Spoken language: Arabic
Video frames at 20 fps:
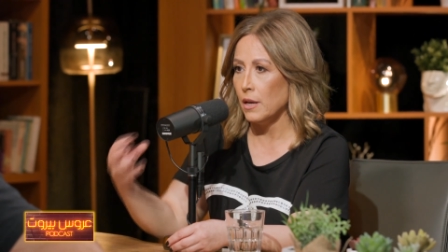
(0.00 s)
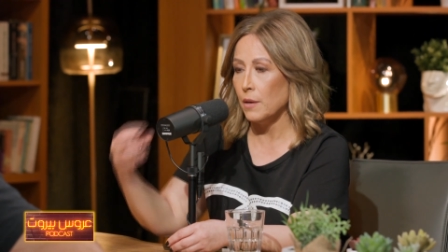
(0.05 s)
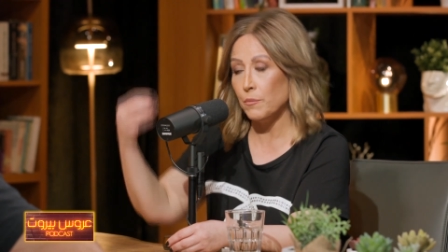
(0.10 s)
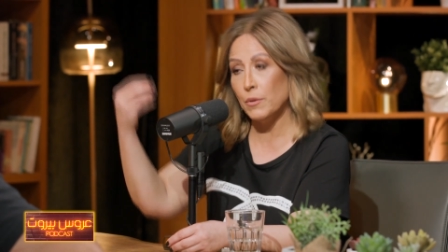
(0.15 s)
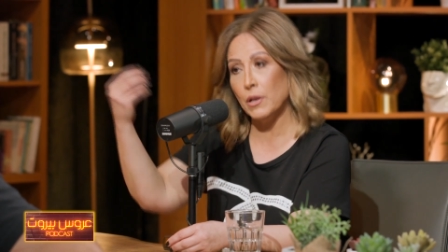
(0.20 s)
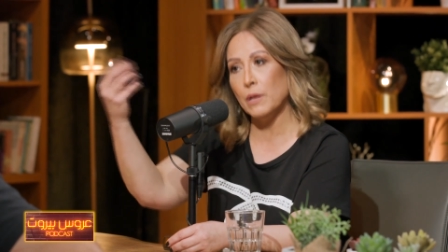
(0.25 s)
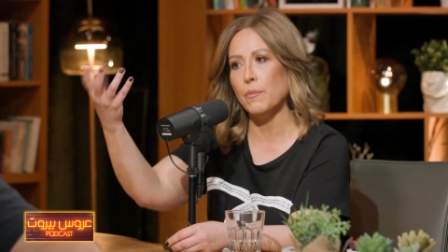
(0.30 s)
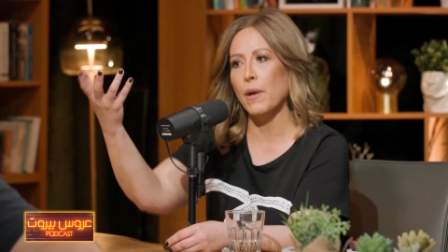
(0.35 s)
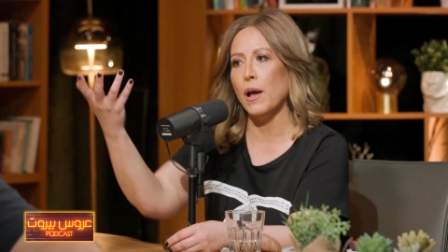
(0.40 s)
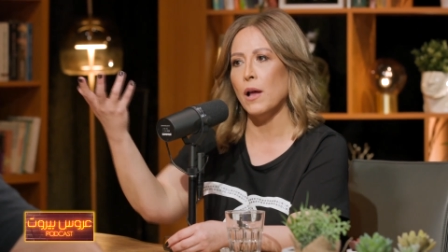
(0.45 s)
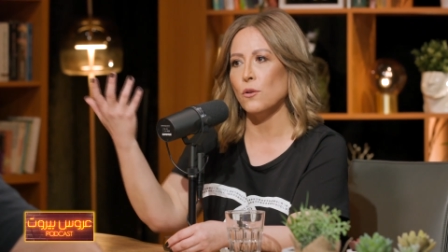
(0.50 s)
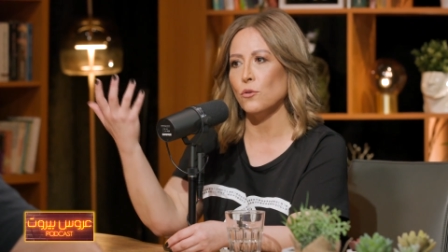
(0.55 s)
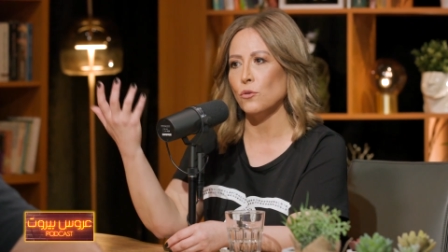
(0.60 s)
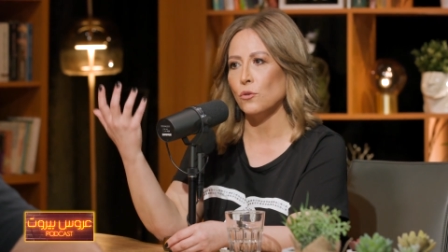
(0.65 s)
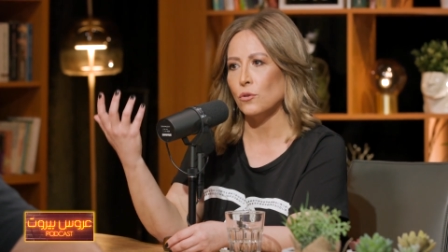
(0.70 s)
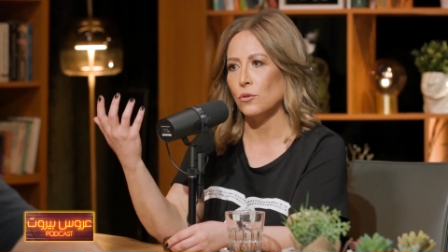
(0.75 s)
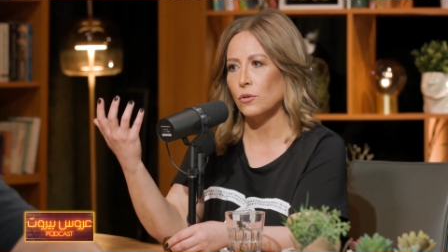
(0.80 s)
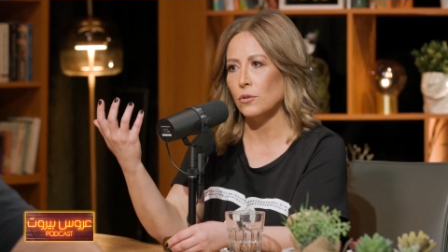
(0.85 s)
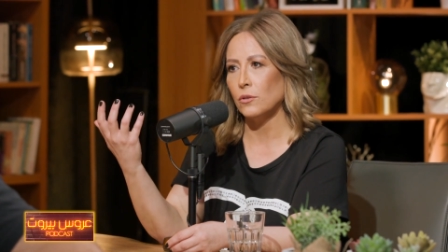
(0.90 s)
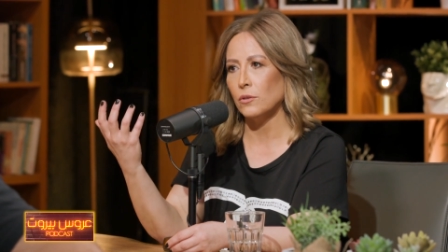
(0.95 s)
بيلبق
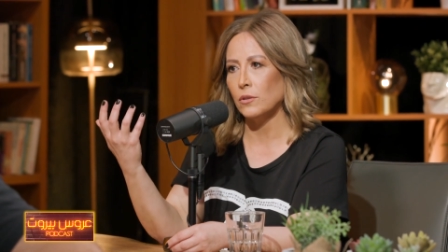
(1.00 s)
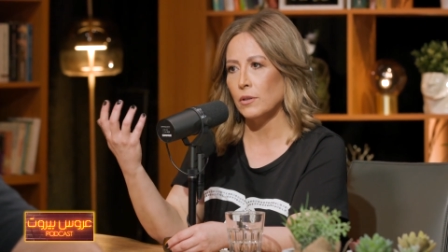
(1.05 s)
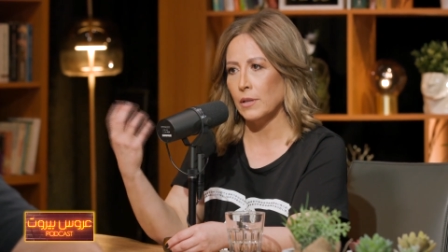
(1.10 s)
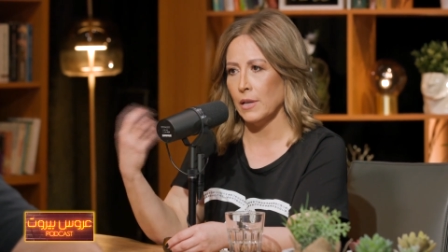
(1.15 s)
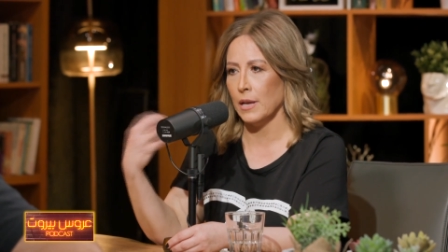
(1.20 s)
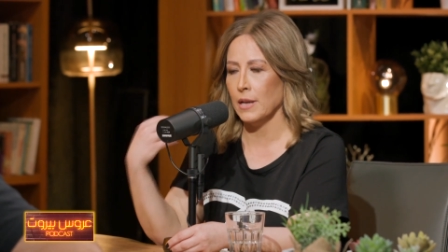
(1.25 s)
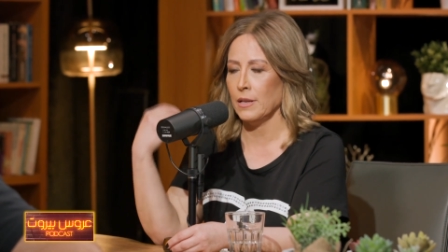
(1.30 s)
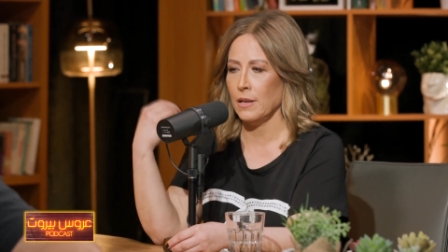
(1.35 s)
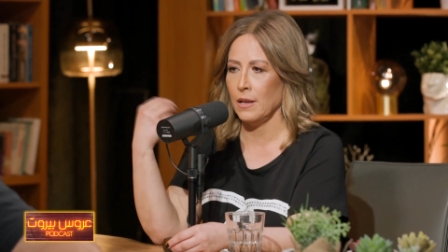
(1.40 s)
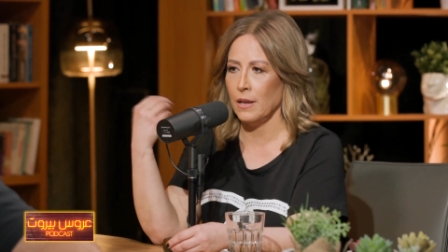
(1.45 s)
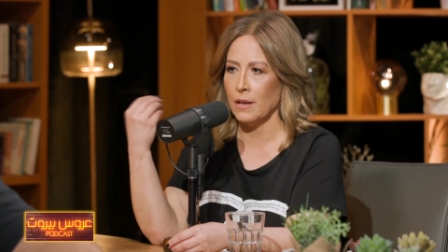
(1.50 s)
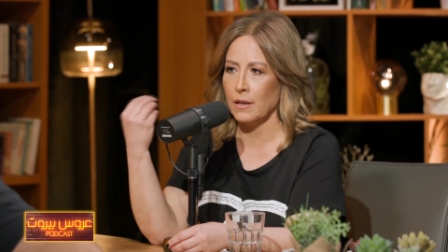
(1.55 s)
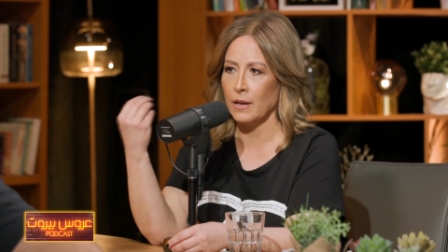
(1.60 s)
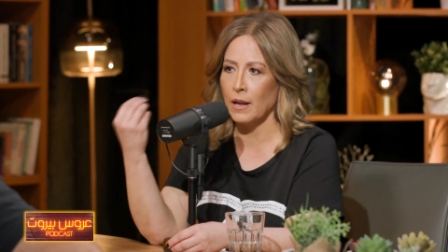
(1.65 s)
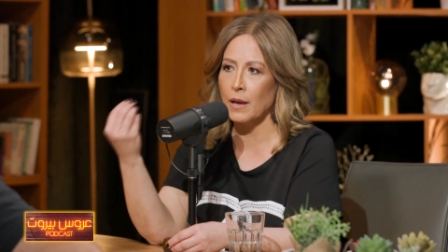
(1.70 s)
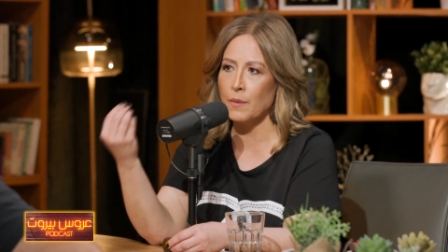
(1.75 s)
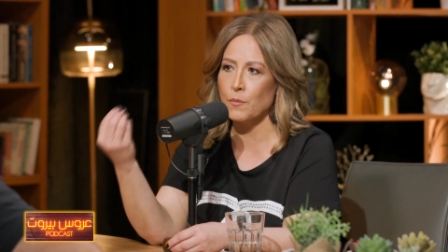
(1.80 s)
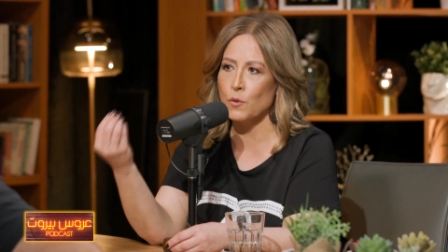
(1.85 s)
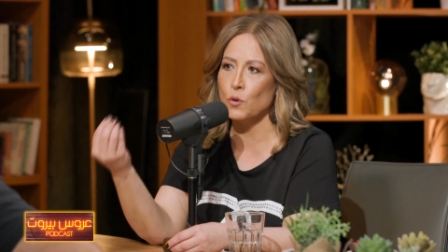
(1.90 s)
له يعني رغم